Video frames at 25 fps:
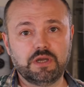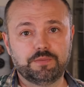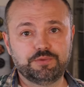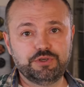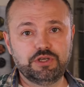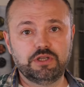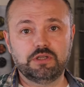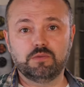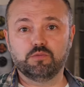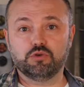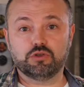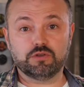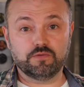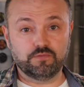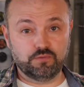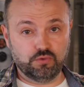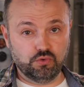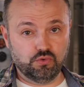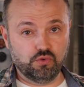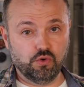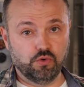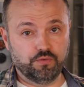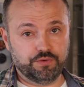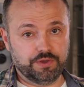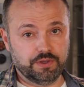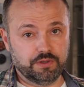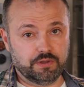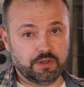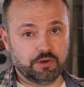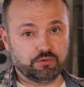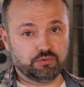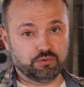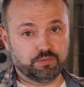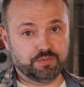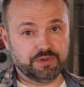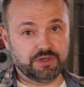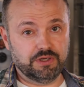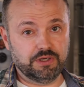копчения можно в духовке
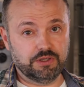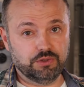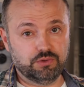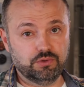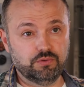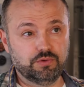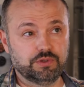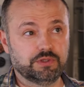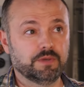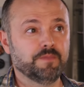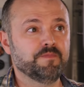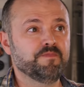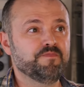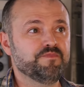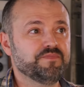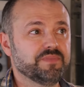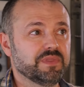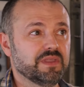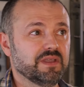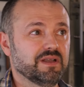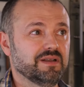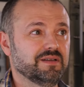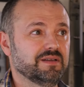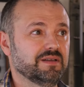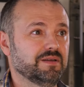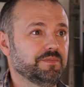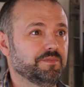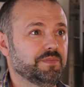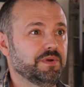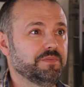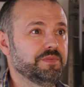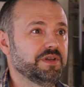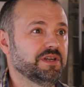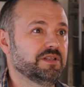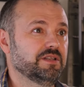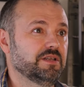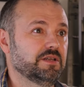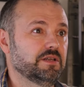так вот приготовить.
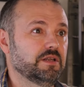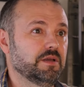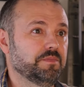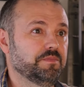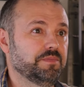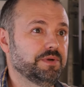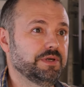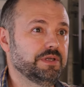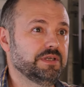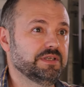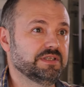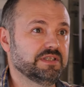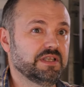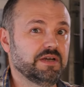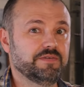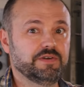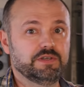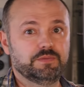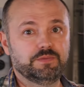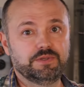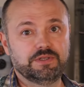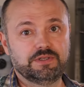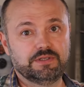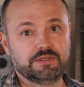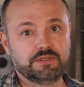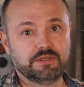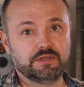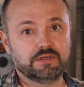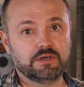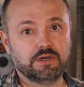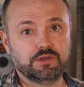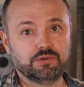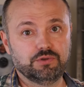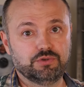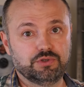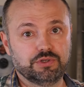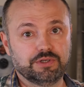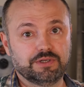Примерно она при 180
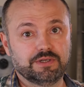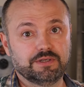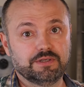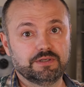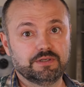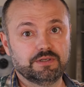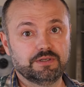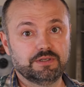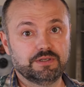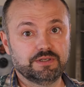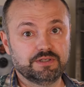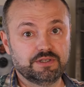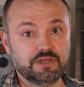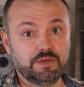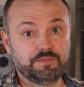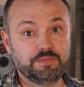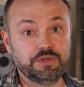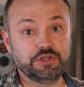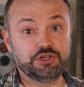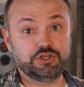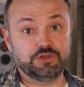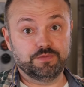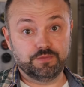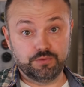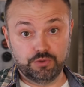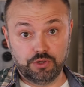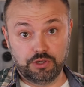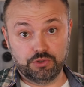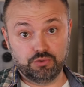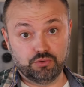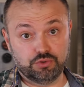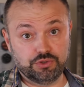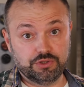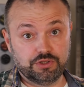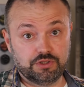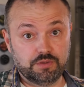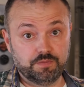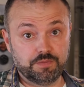градусах э, запечь до
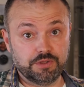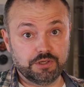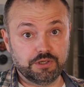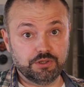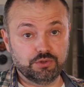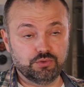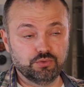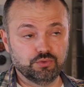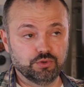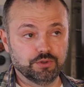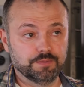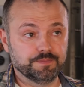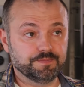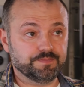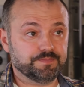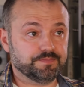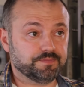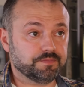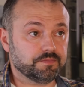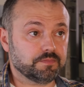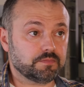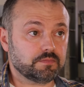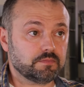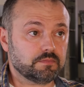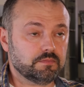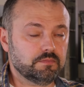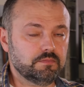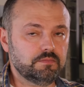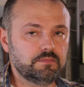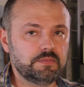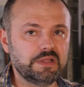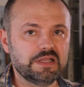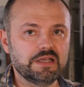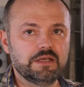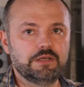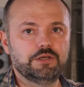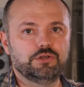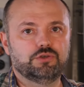нужной температуры.
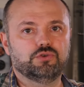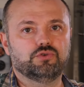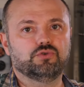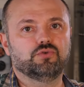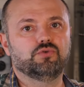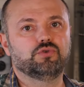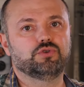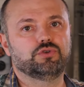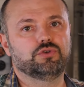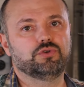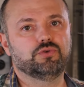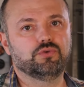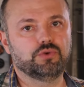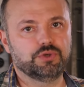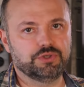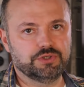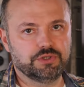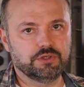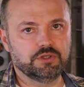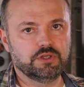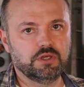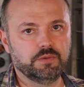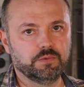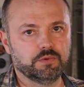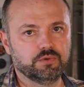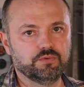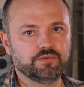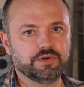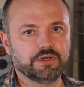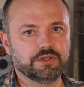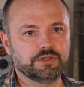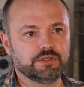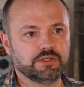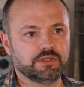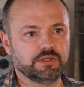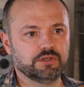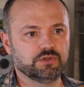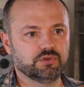Если уж очень хочется дыма, ну, в
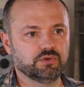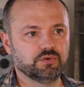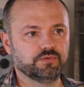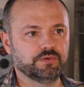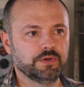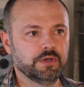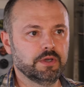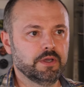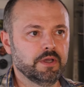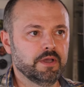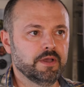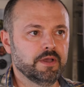конце концов,